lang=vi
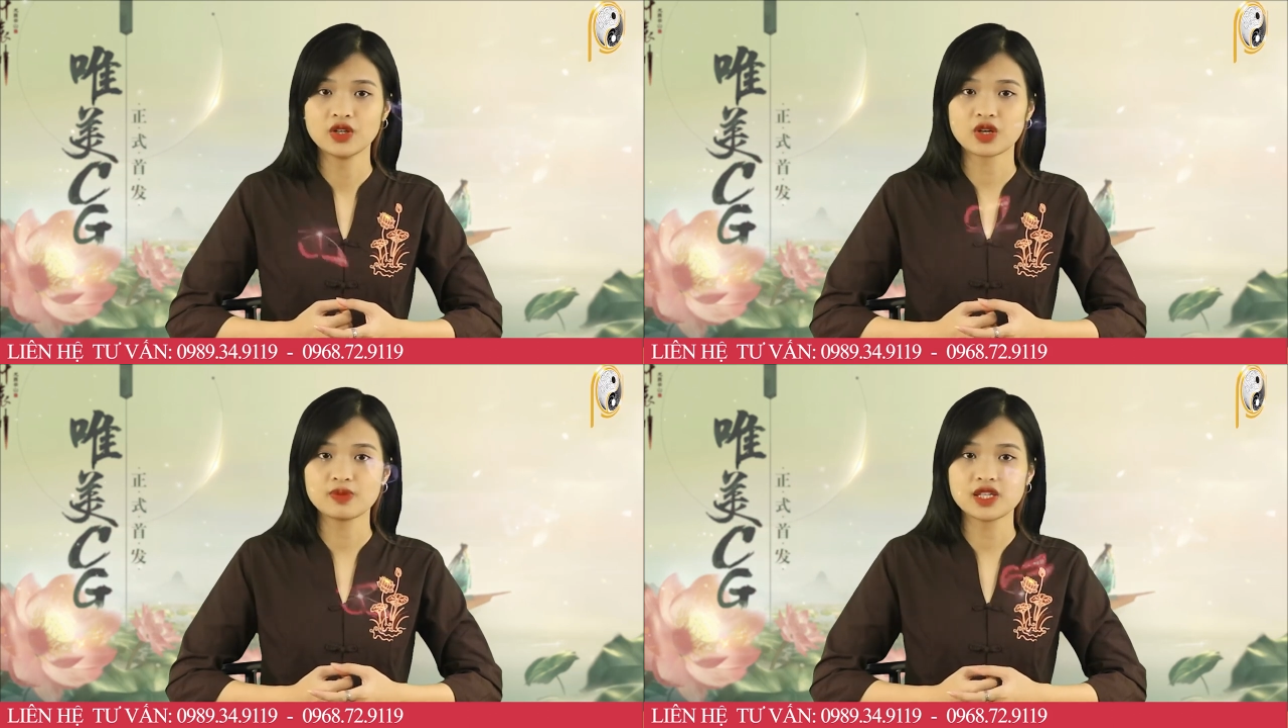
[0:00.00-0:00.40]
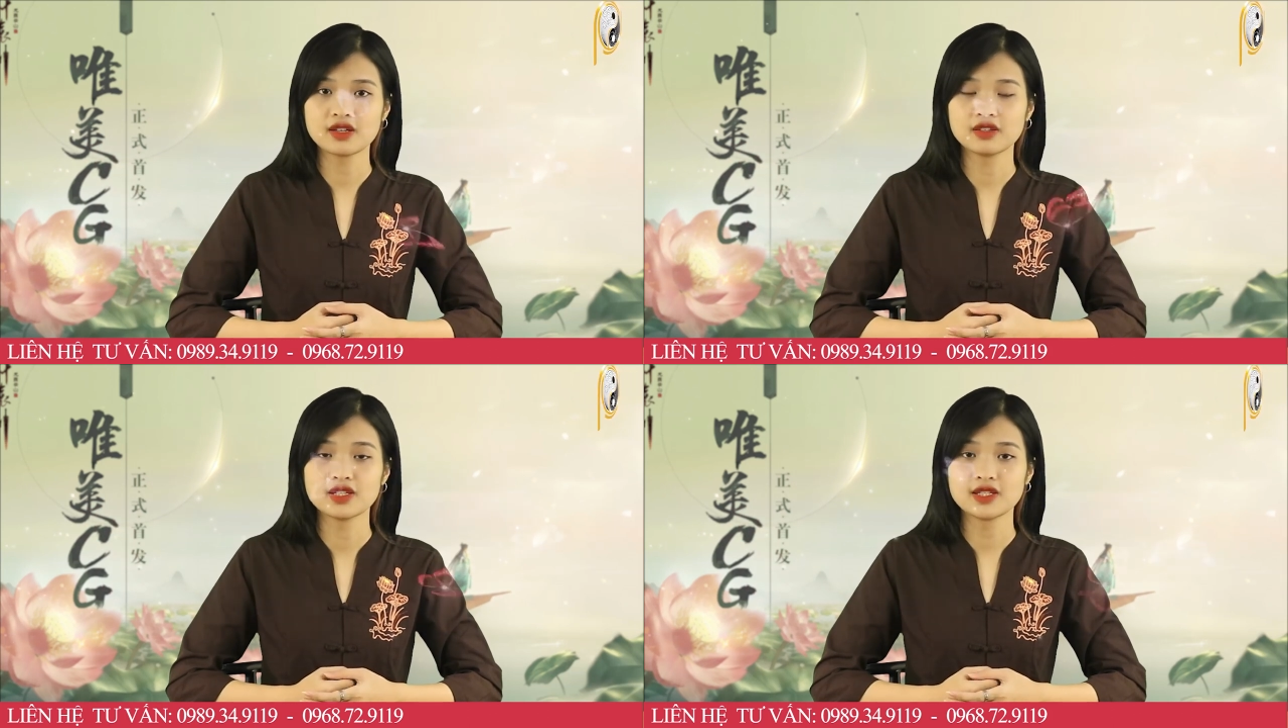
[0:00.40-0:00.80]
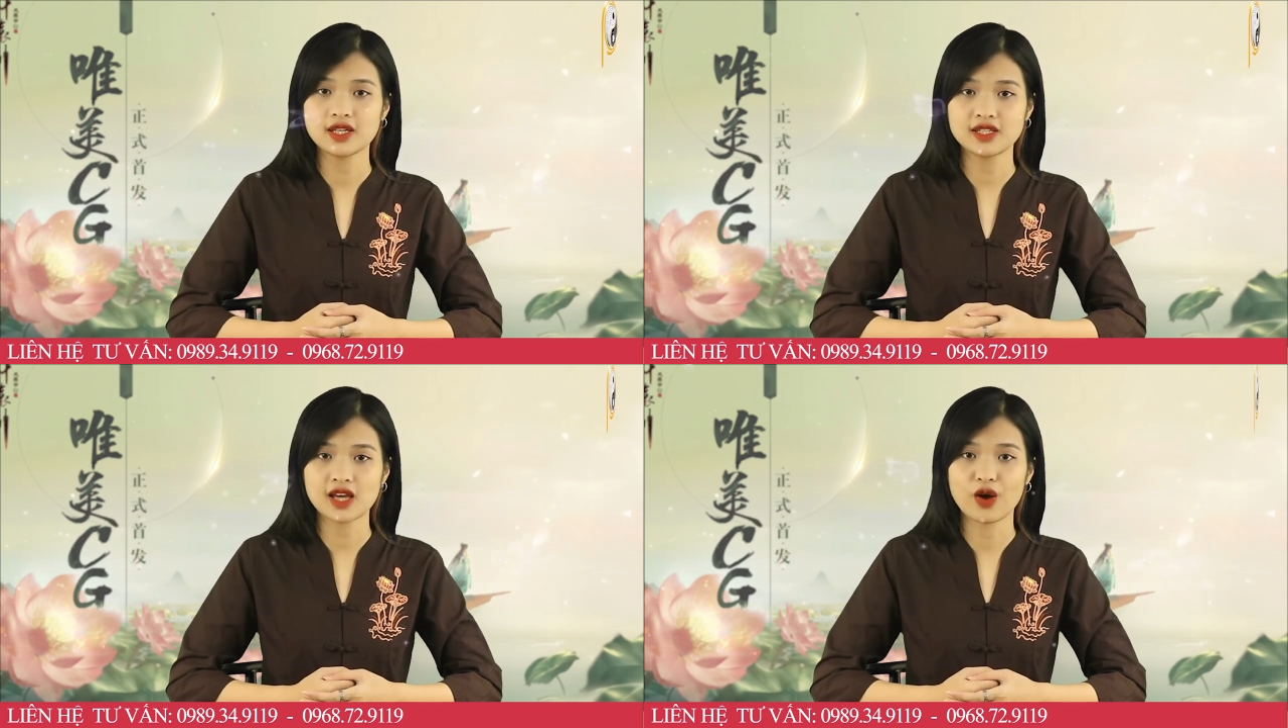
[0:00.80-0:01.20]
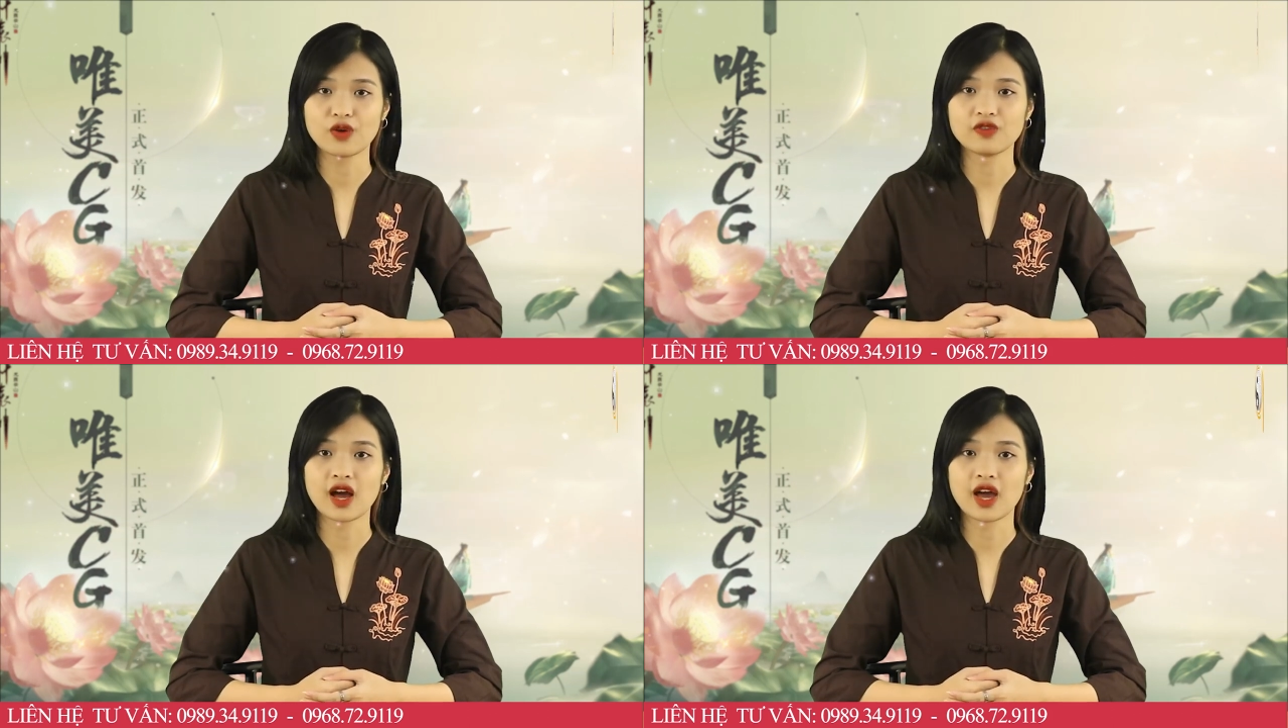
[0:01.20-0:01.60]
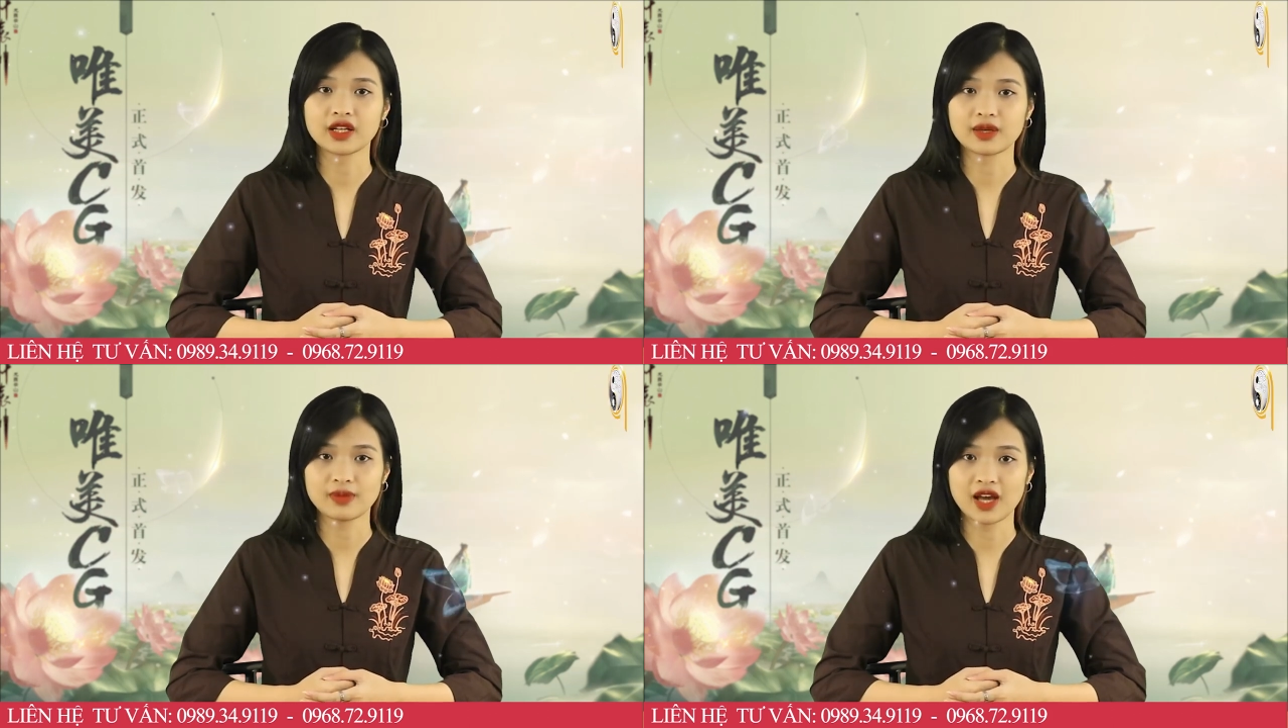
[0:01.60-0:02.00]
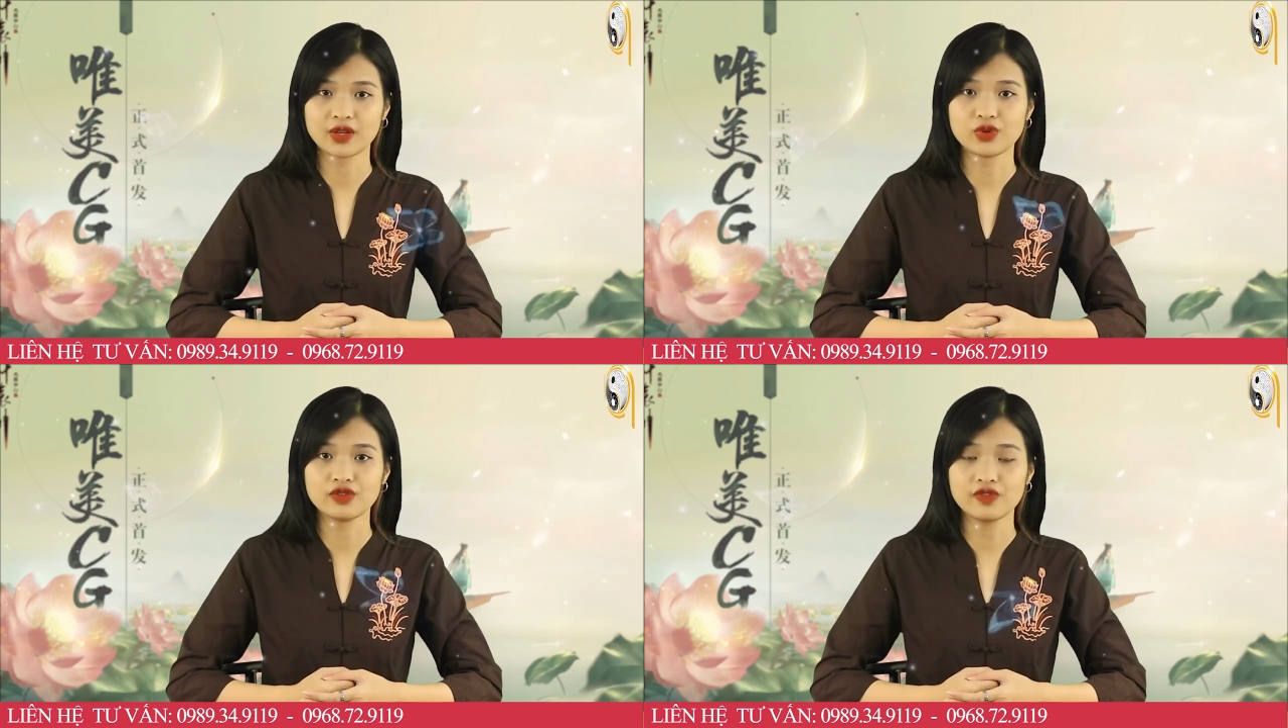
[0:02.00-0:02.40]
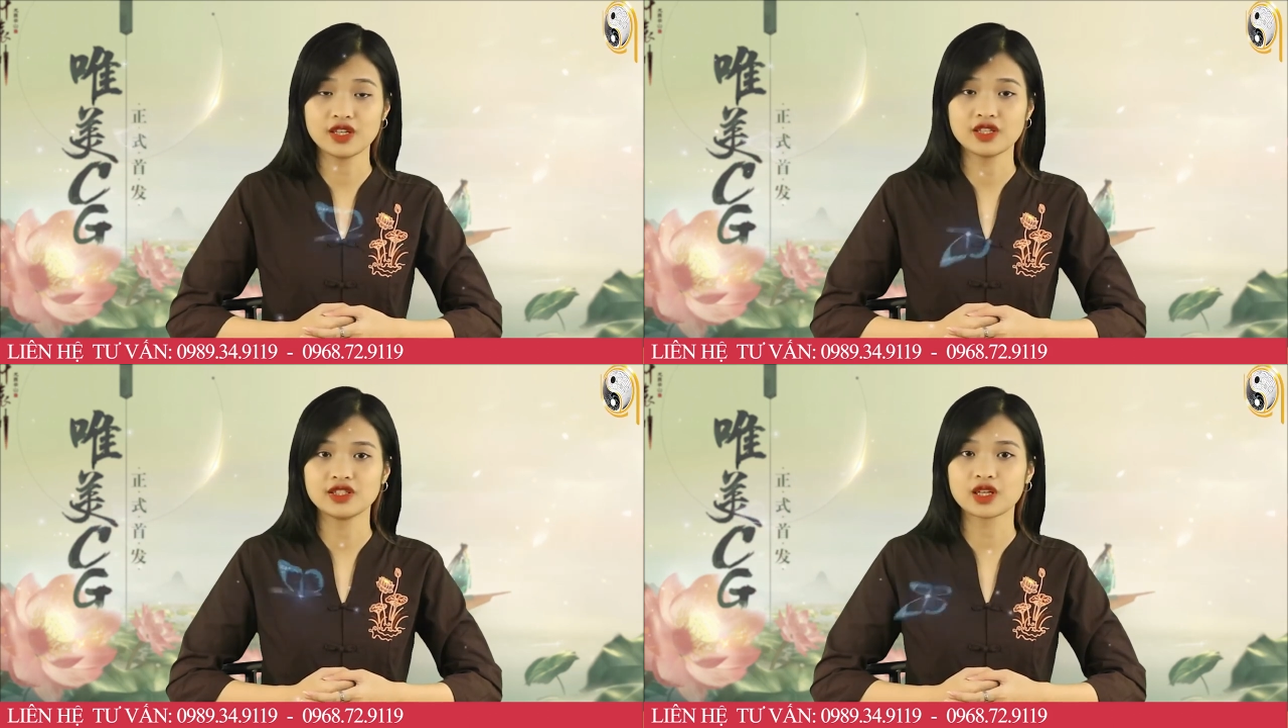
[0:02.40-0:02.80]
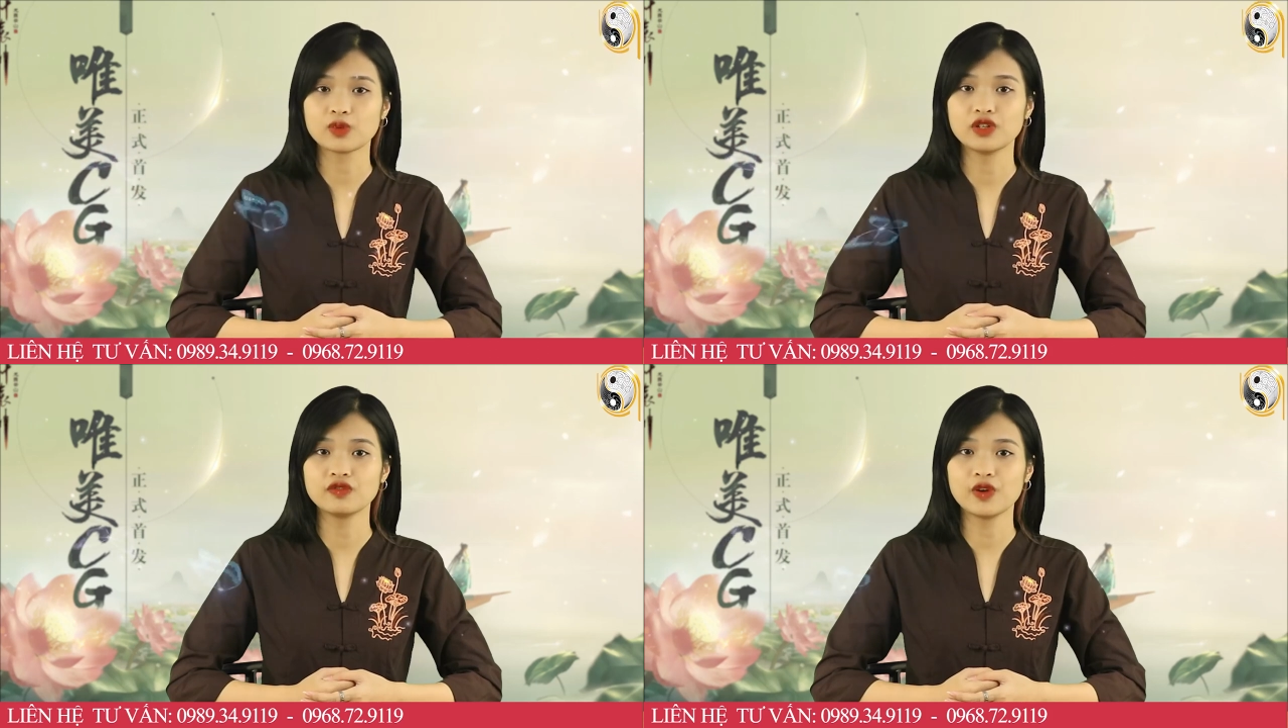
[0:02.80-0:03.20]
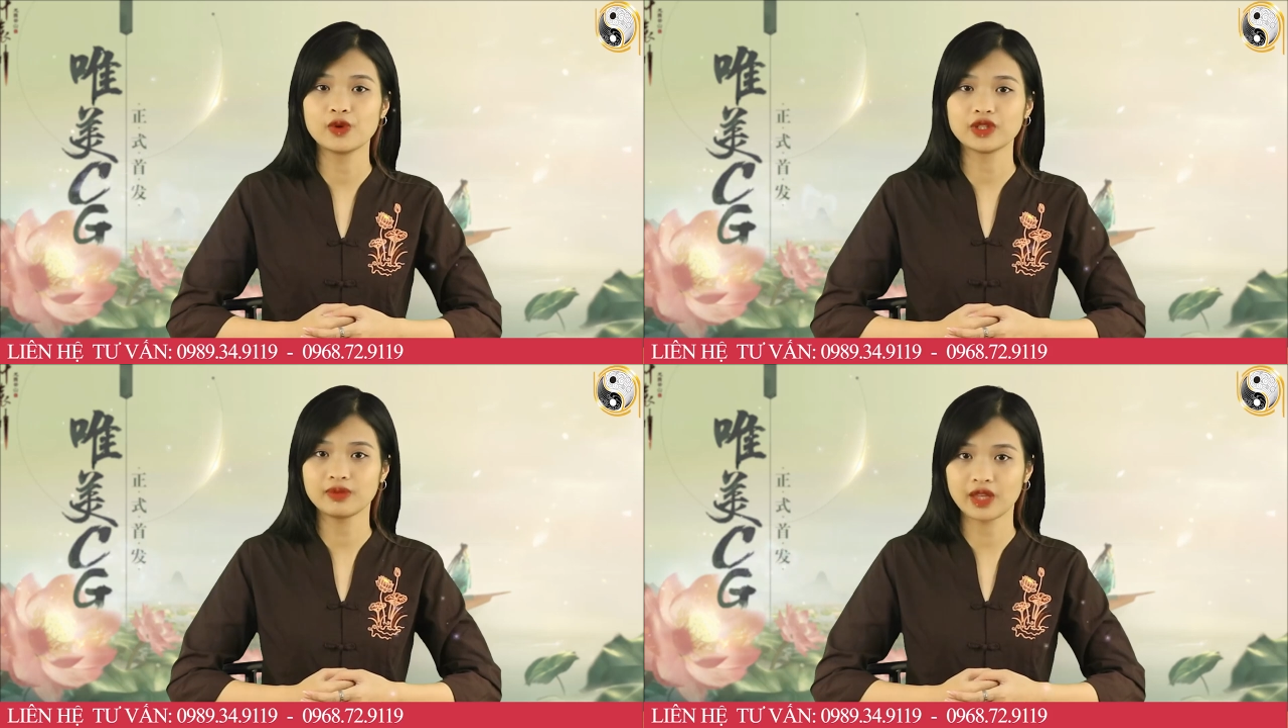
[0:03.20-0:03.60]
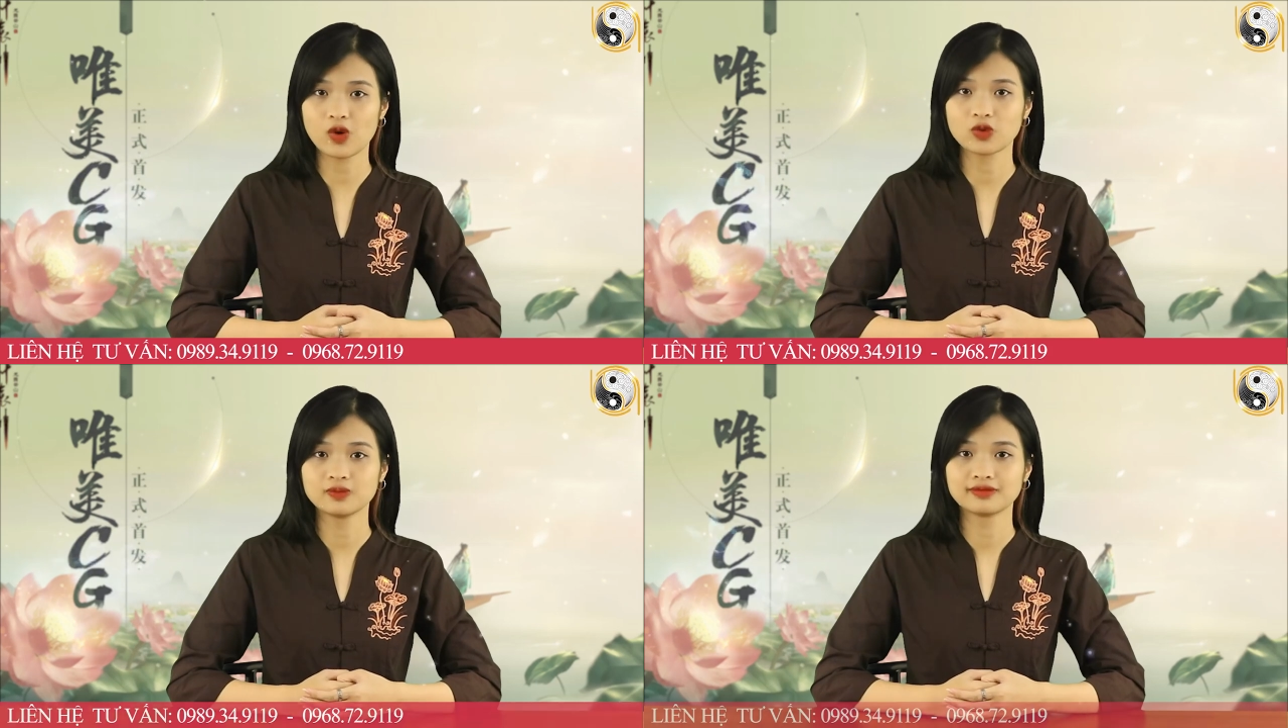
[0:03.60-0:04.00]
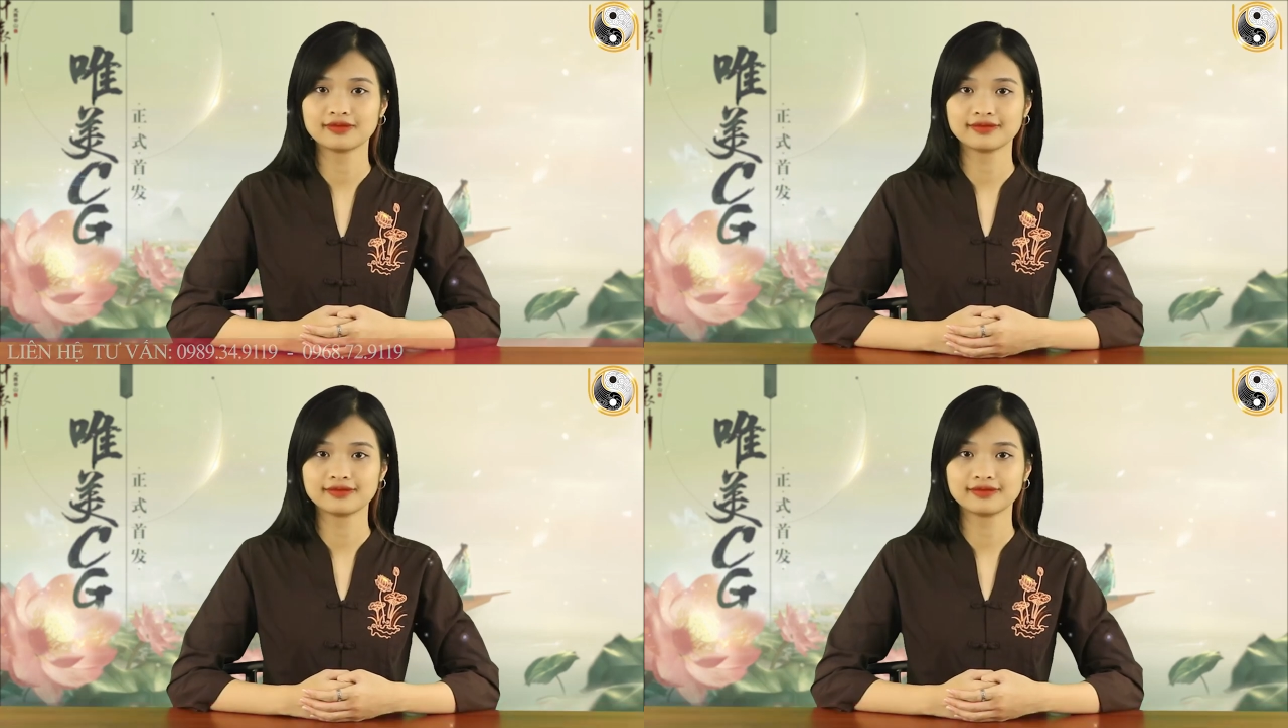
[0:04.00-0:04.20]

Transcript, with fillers: Còn bây giờ, xin chào và hẹn gặp lại quý vị trong những video tiếp theo.